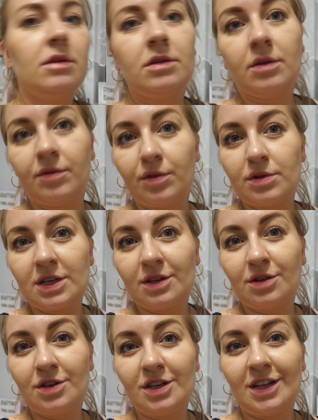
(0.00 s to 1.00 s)
to wrócę
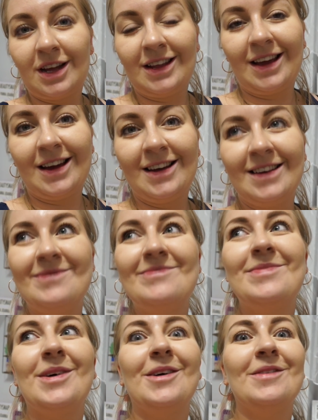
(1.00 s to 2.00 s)
do czytania
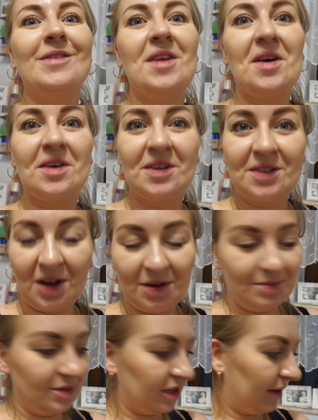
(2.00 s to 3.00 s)
po vlog.
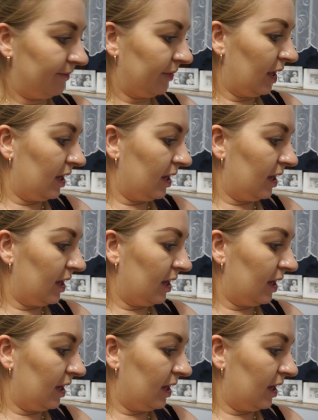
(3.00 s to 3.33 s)
Dobrze.